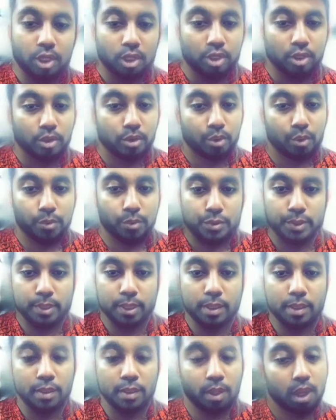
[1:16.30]
দোস্ত
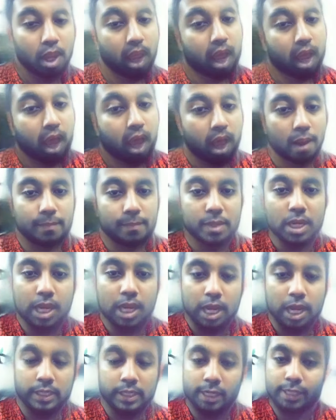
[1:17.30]
আমি
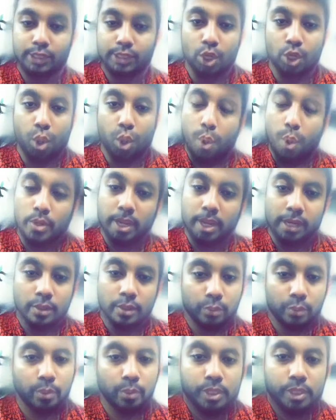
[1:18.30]
কালকে রাতে অনেক
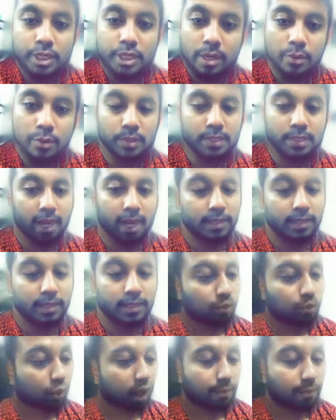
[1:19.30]
খুঁজা খুঁজে একটা
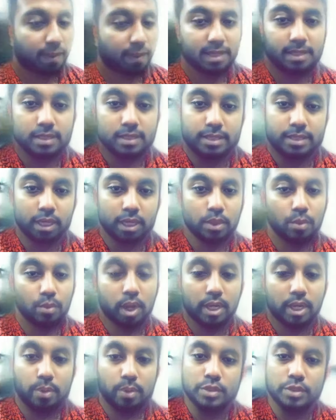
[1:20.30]
দোয়া পাইছে যে
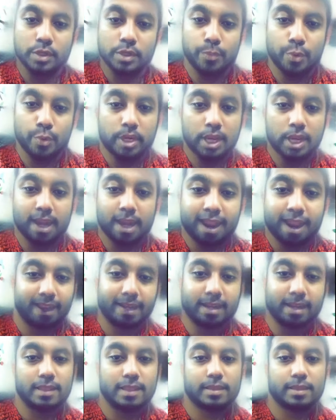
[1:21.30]
দোয়াটা হচ্ছে পরীক্ষার আগের
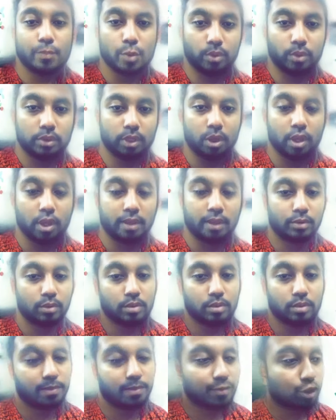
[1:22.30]
রাতে পড়তে হয় দোস্ত
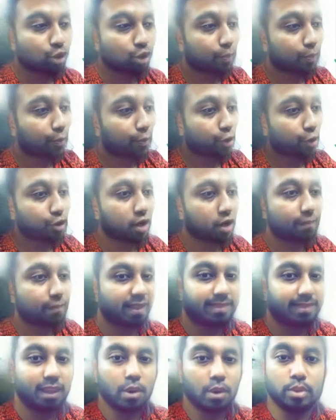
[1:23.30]
আমি সব পড়াশোনা বাদ
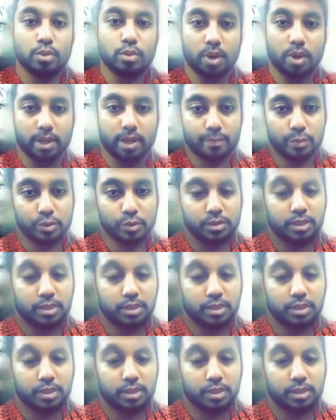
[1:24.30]
দিয়ে ওই দোয়াটা পড়ছি